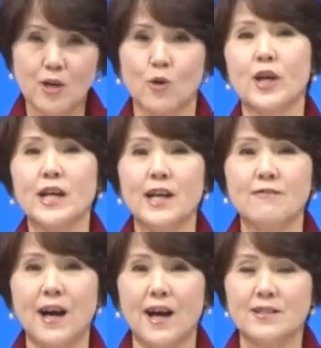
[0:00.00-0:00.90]
これか
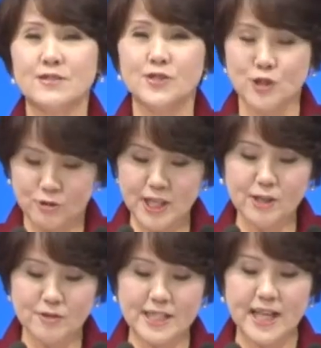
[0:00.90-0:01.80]
らは女
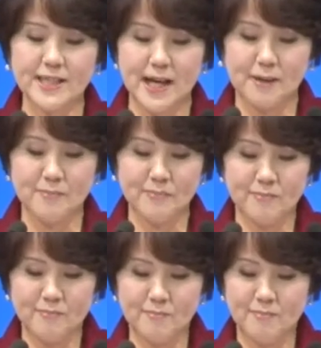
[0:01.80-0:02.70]
性の時代だ。
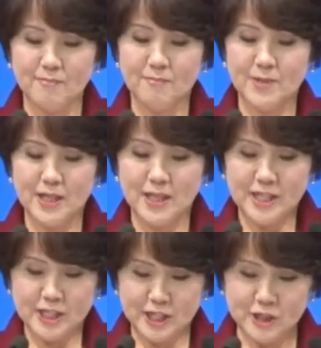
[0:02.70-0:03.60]

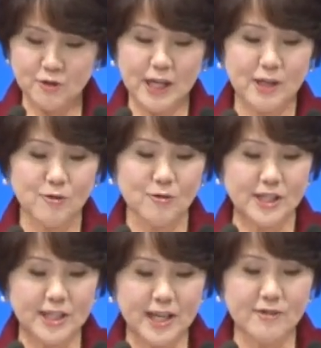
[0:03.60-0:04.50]
父親の
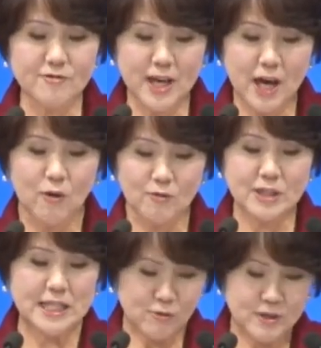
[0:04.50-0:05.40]
DNA を
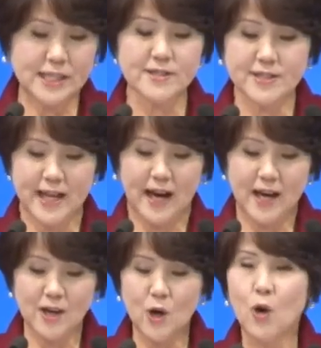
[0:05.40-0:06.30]
受け受け継いだ。
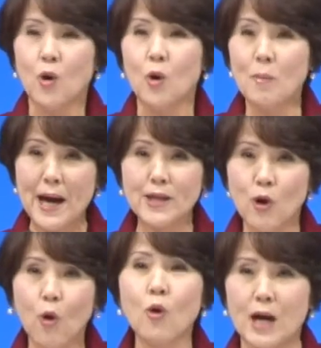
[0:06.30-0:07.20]
お前
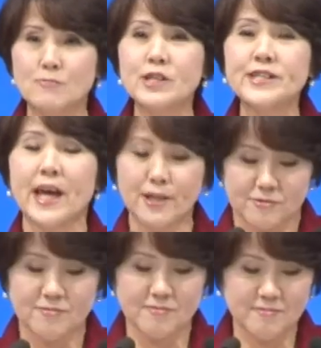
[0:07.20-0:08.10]
の方が向いてい
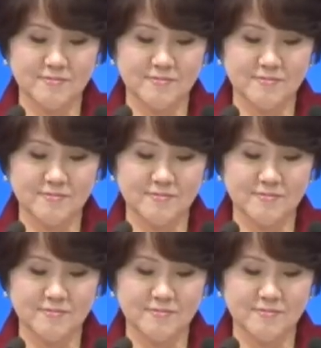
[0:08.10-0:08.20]
る。